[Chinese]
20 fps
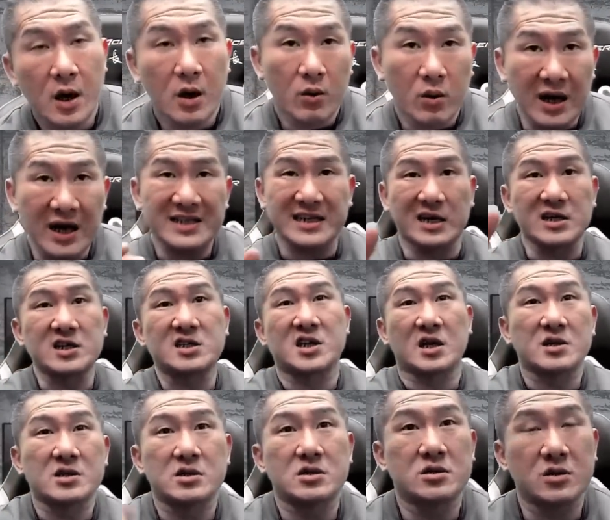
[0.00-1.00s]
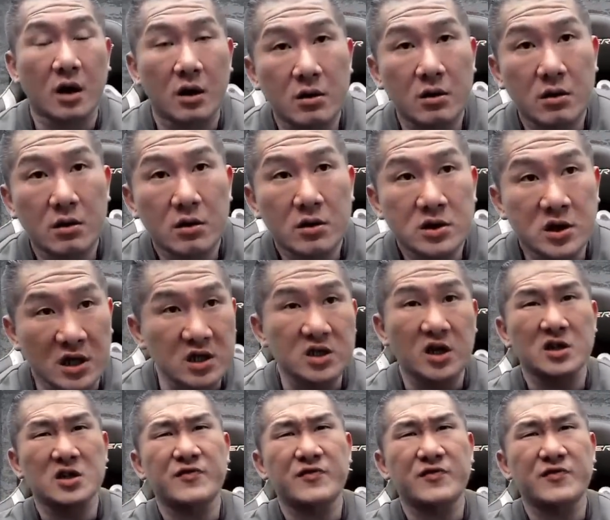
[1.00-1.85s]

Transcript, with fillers: 我在讲的是陈时中，陈时中